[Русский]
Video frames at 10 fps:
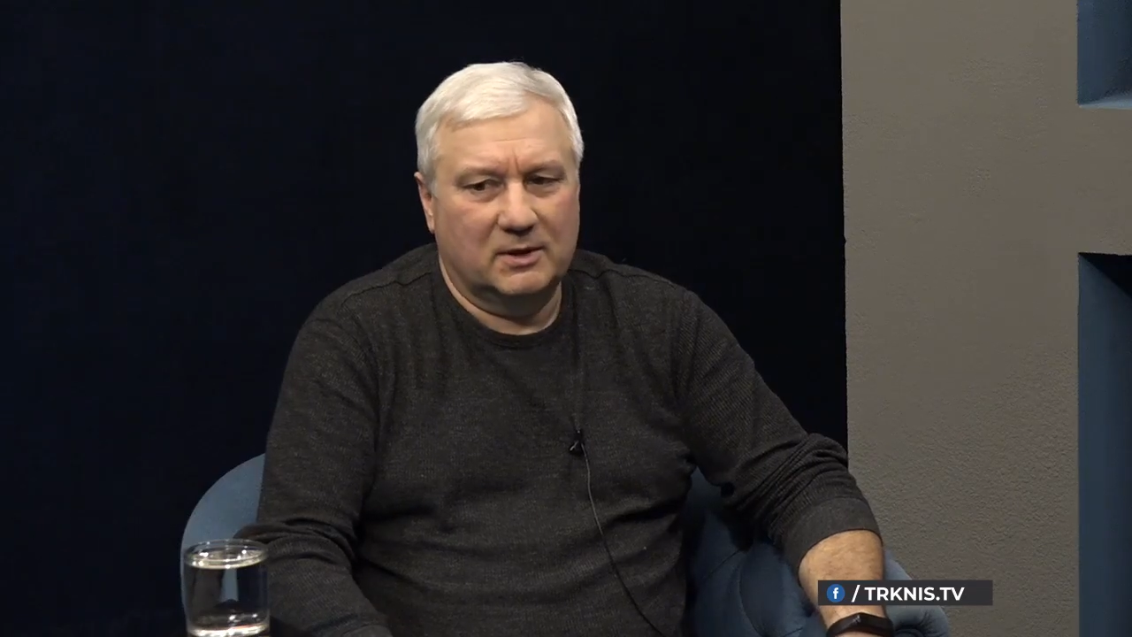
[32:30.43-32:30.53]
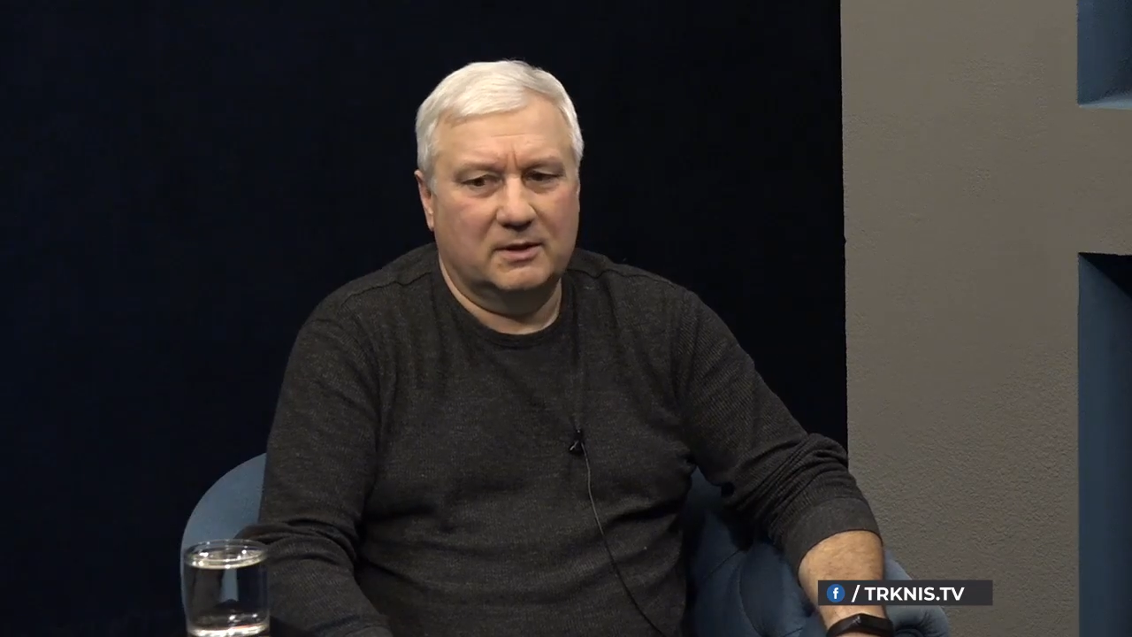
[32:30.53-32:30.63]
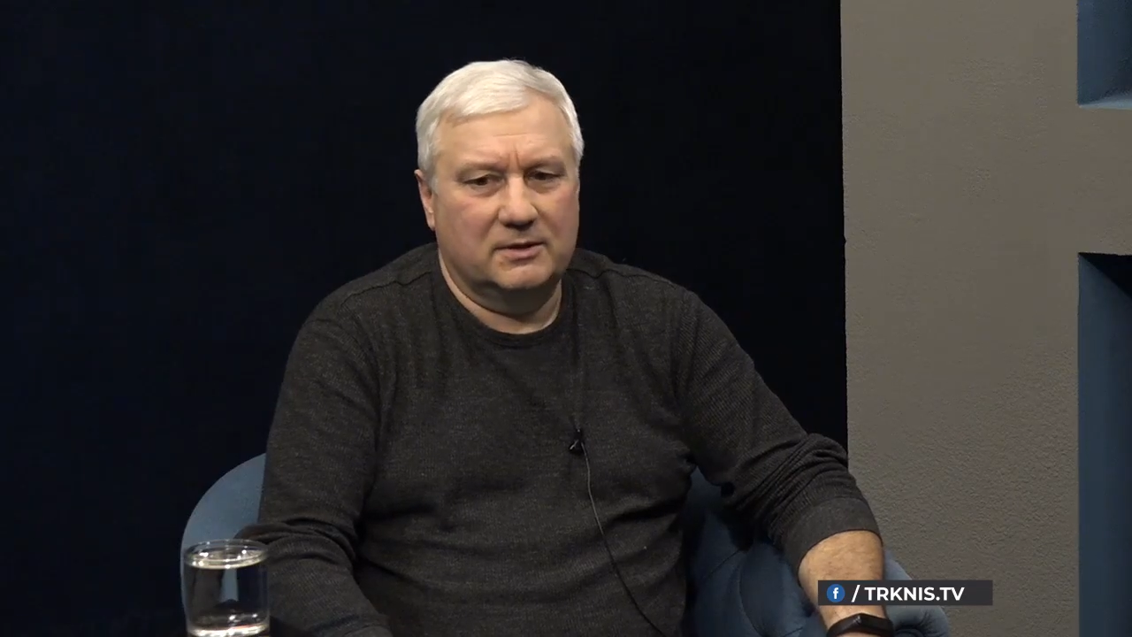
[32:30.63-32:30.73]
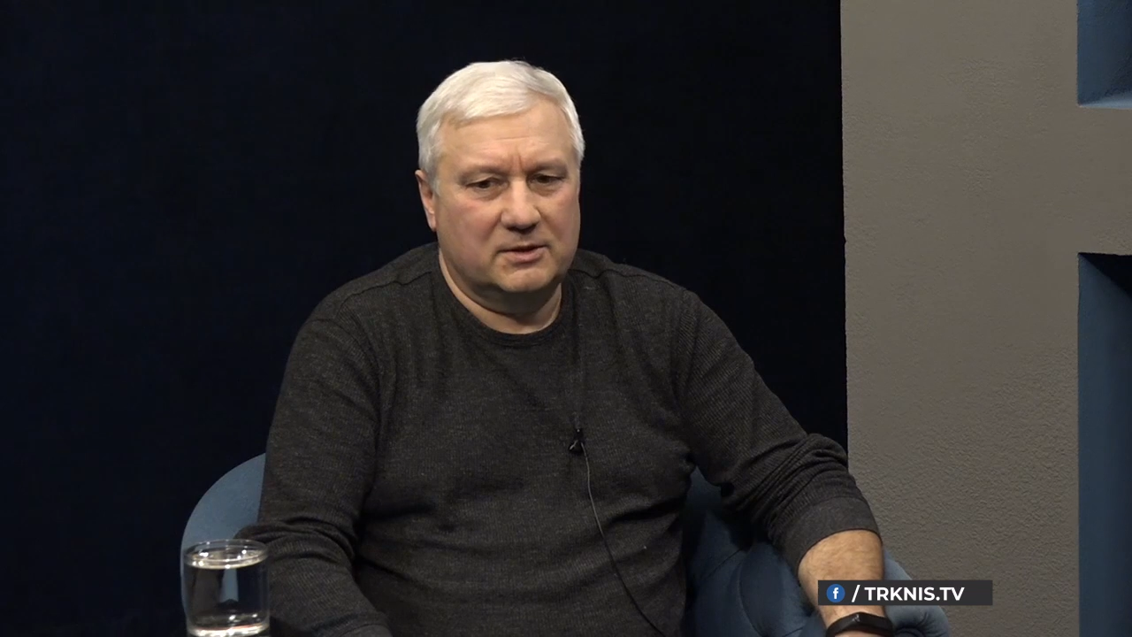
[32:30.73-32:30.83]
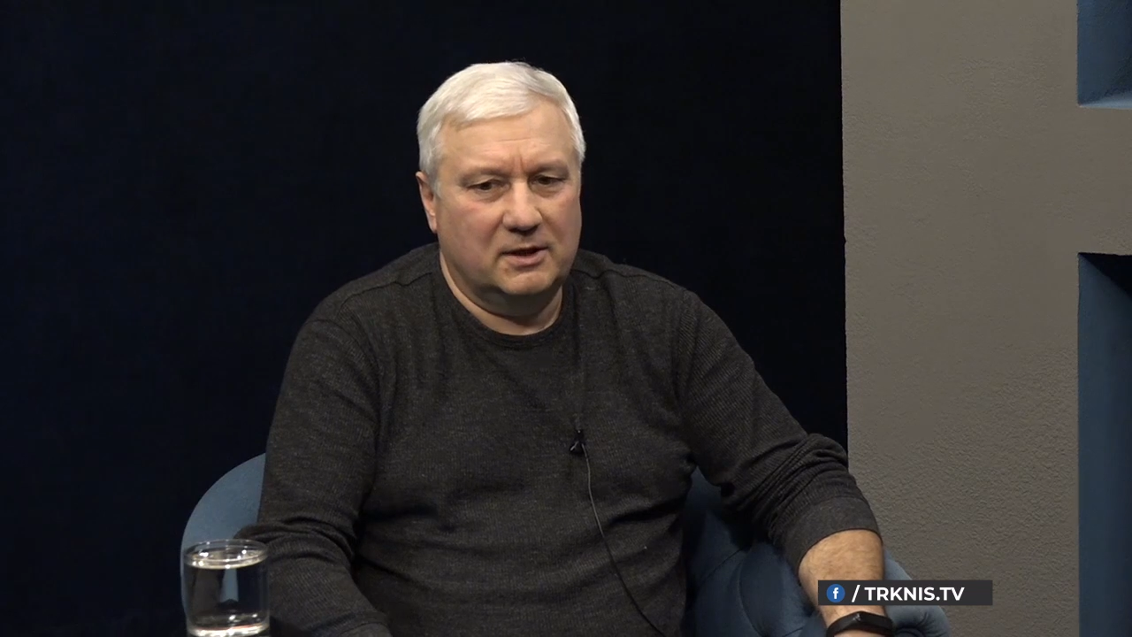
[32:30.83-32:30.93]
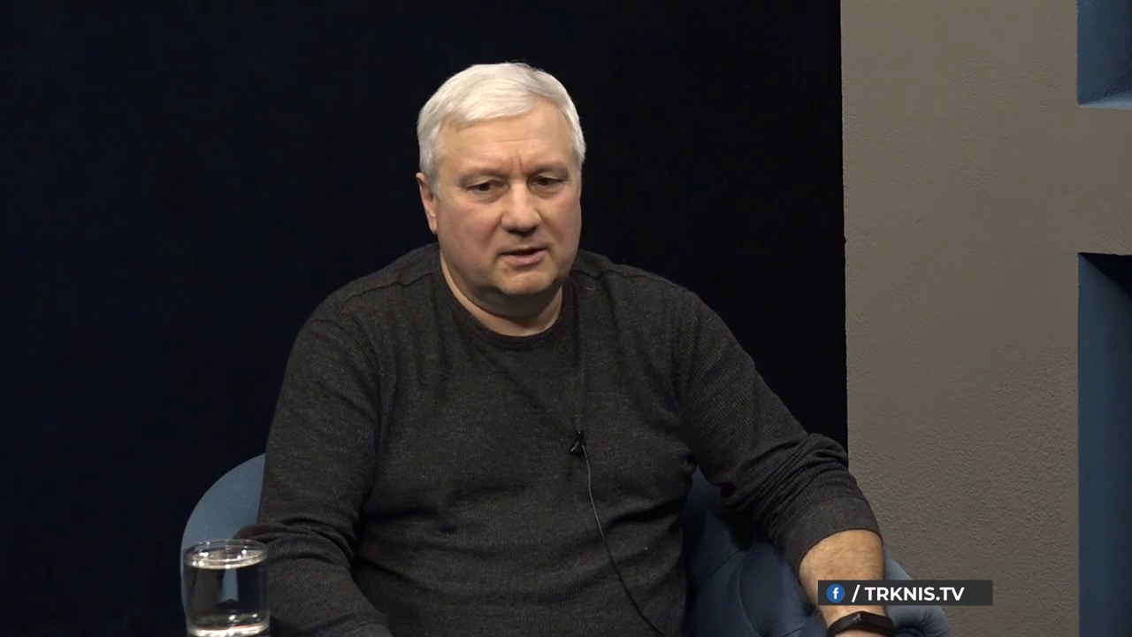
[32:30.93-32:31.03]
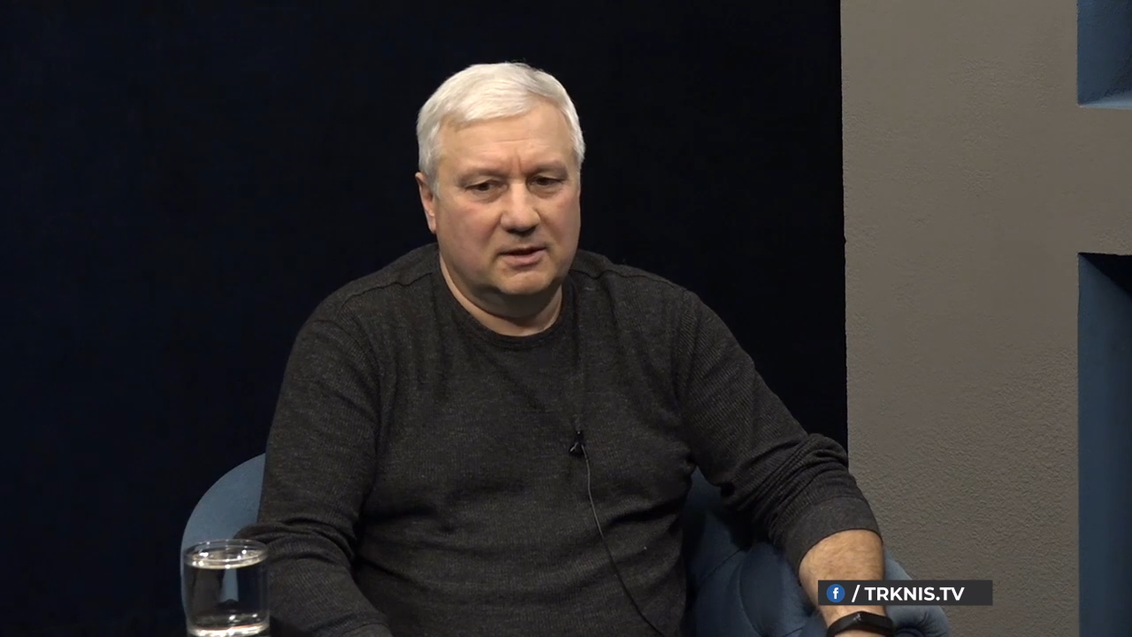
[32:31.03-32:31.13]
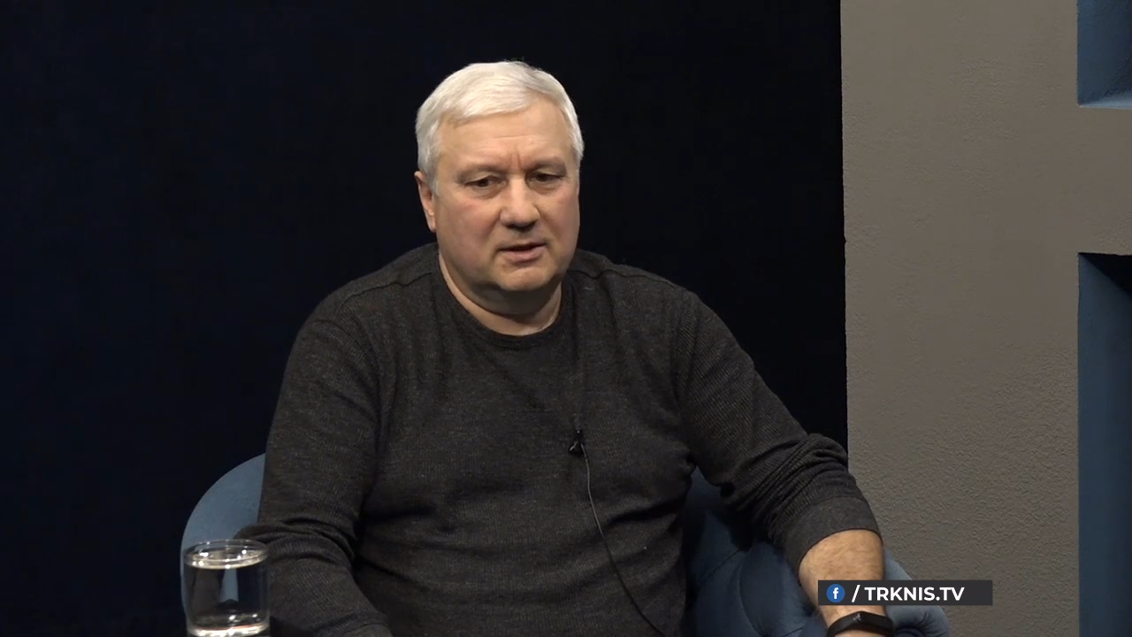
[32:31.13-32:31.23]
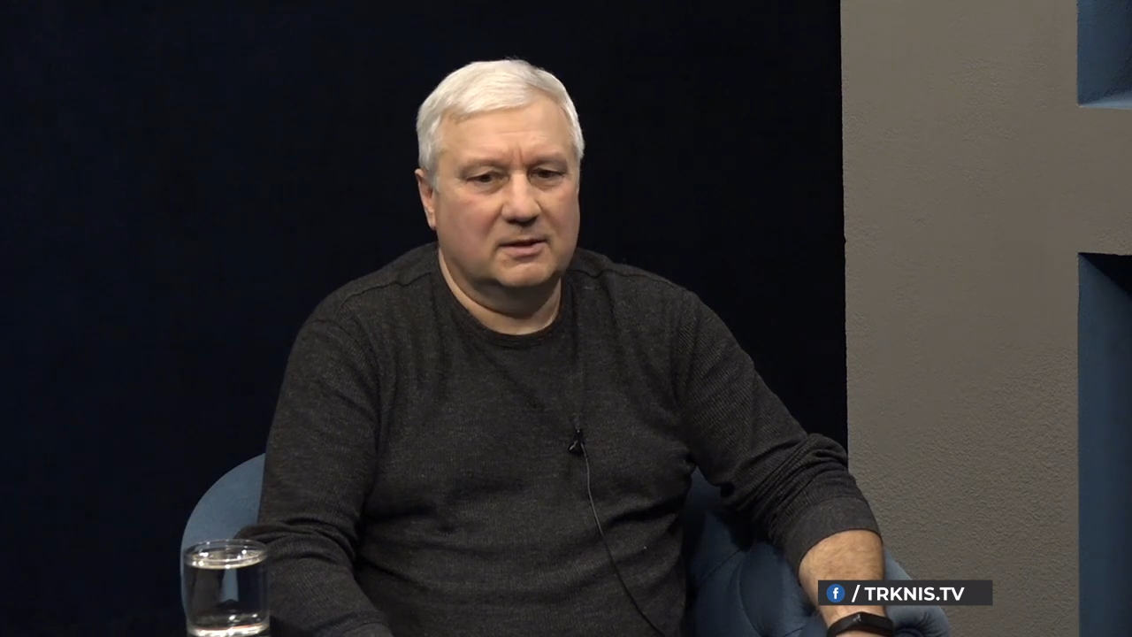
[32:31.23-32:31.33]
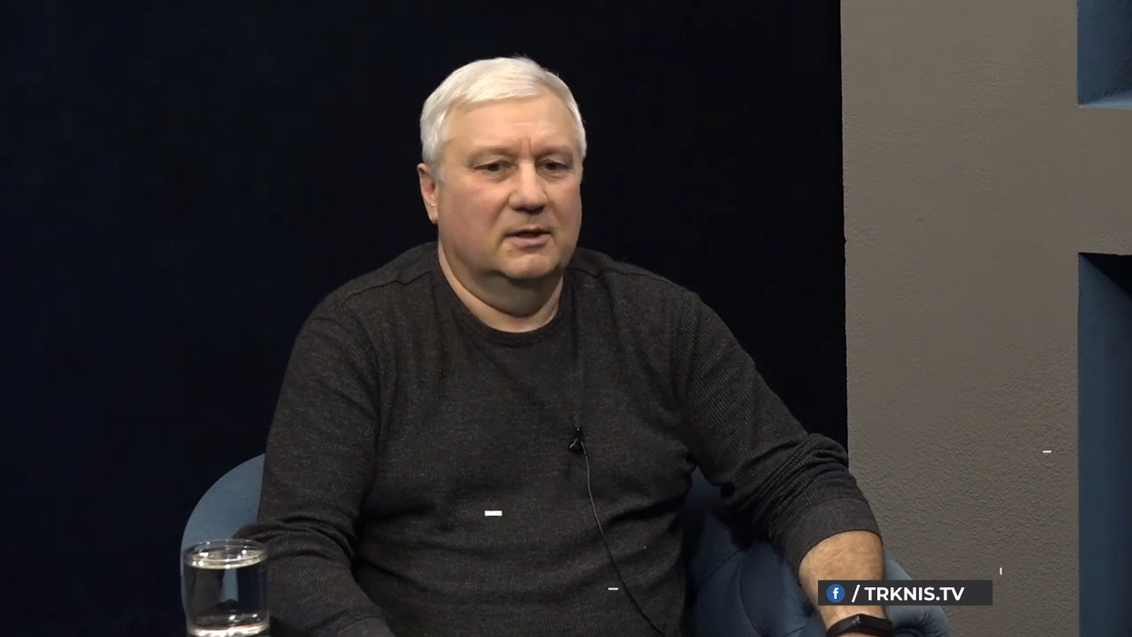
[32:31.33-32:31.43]

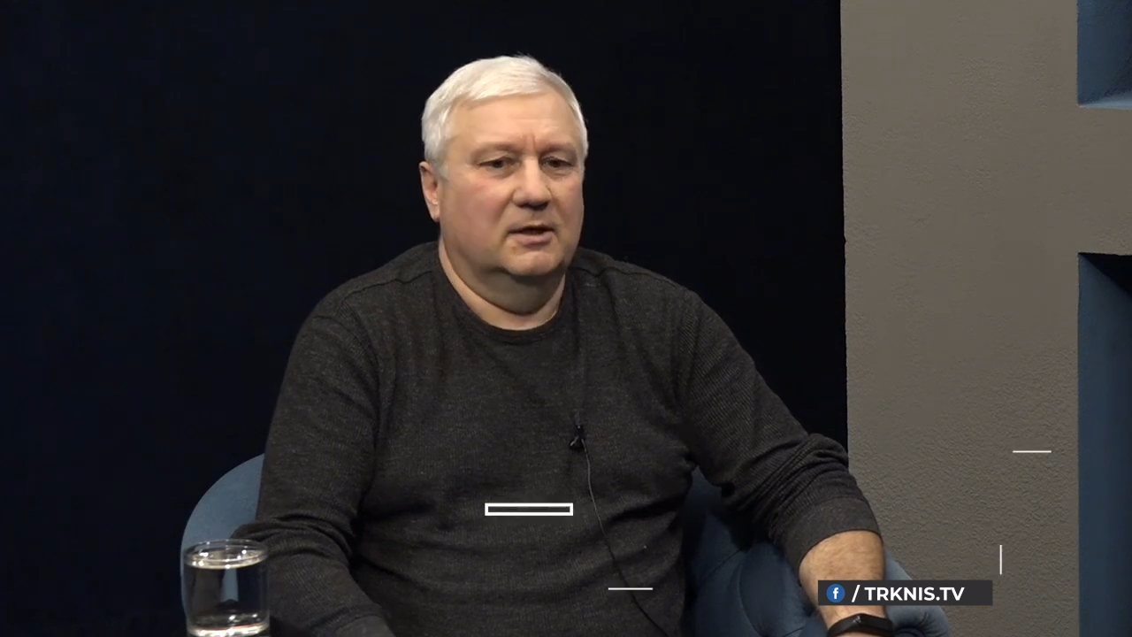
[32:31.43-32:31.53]
Крещатике,